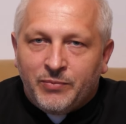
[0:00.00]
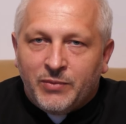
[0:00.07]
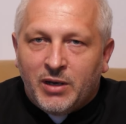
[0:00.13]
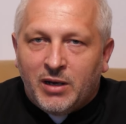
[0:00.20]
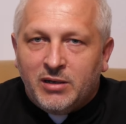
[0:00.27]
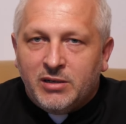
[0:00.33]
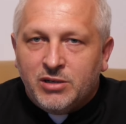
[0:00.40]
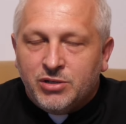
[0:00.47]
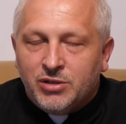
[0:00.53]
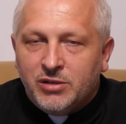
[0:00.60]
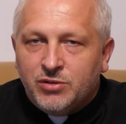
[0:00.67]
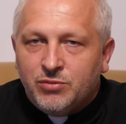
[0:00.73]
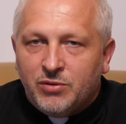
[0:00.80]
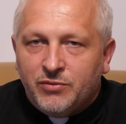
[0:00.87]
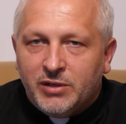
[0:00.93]
Ale jeżeli
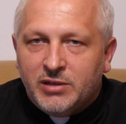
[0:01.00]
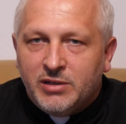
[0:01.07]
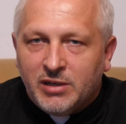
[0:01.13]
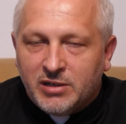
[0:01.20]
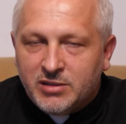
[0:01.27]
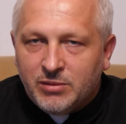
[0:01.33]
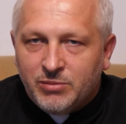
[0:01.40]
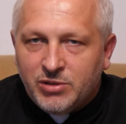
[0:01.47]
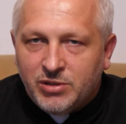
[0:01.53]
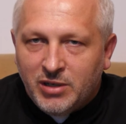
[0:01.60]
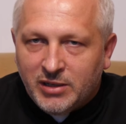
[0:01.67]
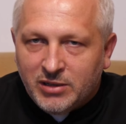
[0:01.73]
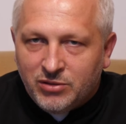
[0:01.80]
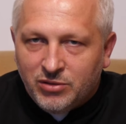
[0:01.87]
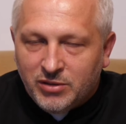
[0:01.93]
człowiek nie chce być
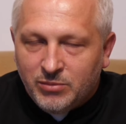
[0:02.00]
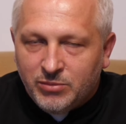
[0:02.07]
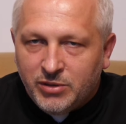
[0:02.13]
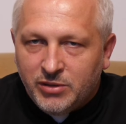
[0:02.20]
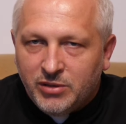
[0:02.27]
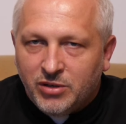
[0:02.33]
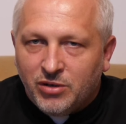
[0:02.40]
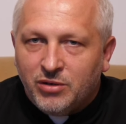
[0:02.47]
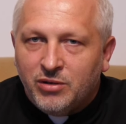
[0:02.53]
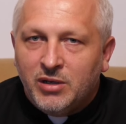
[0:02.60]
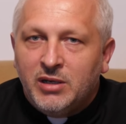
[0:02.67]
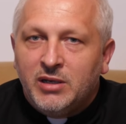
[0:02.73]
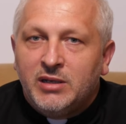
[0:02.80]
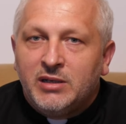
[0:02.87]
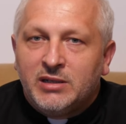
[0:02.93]
lektorem, tylko
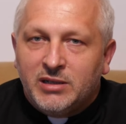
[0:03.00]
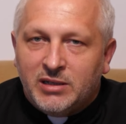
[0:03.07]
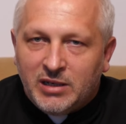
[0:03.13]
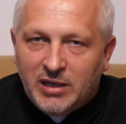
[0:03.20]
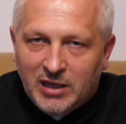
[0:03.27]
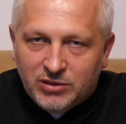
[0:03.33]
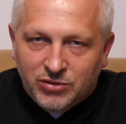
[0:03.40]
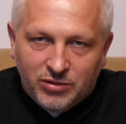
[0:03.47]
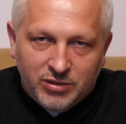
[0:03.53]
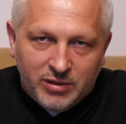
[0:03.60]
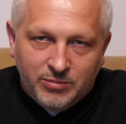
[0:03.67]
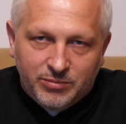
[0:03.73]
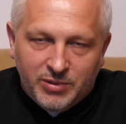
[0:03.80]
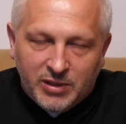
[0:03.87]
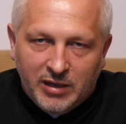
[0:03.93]

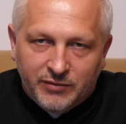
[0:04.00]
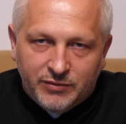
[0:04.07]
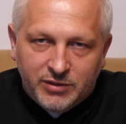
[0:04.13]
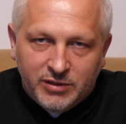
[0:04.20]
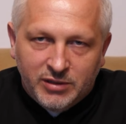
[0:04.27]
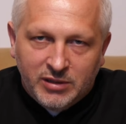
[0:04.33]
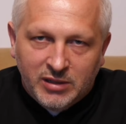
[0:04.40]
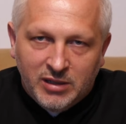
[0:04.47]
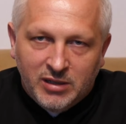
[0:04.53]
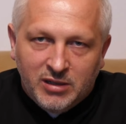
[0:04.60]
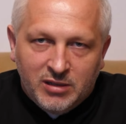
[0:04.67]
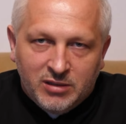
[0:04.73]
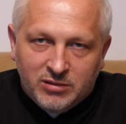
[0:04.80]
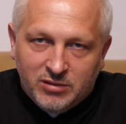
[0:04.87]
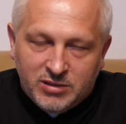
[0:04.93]
kreatorem prawdy,
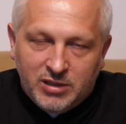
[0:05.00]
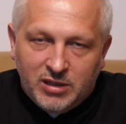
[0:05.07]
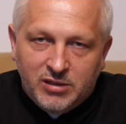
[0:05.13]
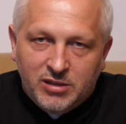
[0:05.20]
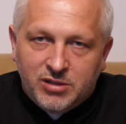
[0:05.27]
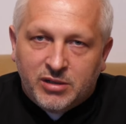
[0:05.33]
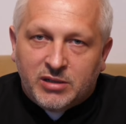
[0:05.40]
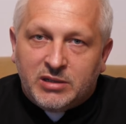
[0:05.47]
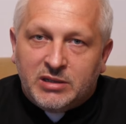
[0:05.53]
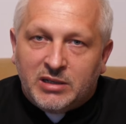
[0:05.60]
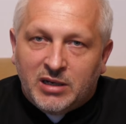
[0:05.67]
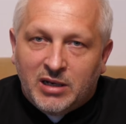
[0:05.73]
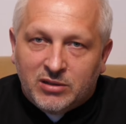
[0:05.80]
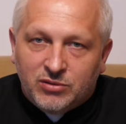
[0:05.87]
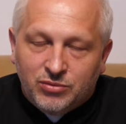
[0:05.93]
to stanie się
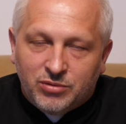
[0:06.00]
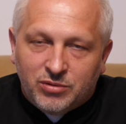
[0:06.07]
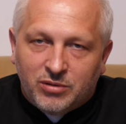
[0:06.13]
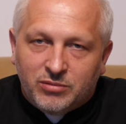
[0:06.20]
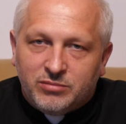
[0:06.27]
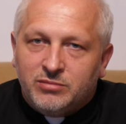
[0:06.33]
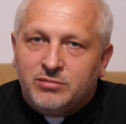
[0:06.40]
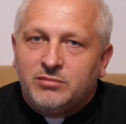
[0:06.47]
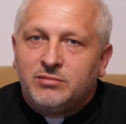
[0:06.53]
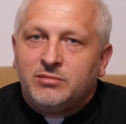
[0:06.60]
kreaturą,